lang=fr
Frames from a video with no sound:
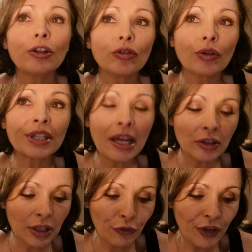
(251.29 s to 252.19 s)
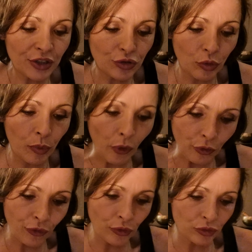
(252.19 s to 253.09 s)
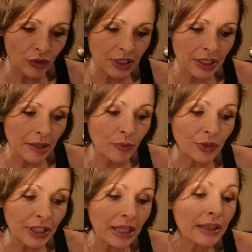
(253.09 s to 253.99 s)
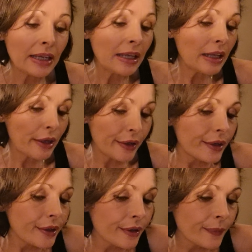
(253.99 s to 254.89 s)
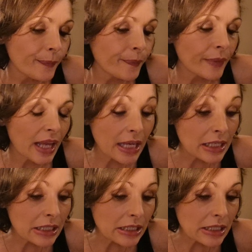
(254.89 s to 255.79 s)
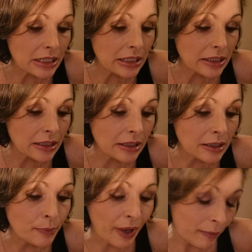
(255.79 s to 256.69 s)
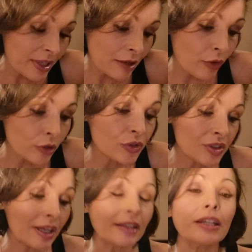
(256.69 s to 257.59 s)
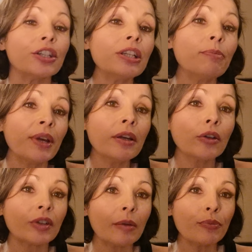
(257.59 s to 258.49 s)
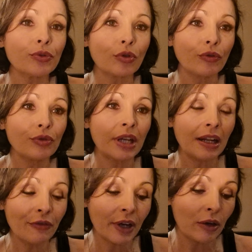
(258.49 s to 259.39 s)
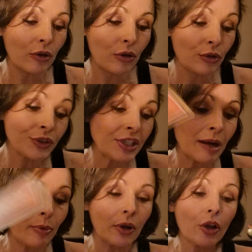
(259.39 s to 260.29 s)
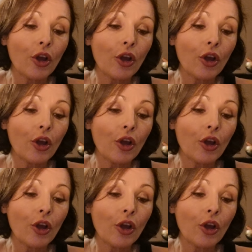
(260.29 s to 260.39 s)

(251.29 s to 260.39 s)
Donc il y a une réflexion profonde qui est menée et qui, permet d'avoir une stratégie payante, hein, puisque vous allez vers le diable.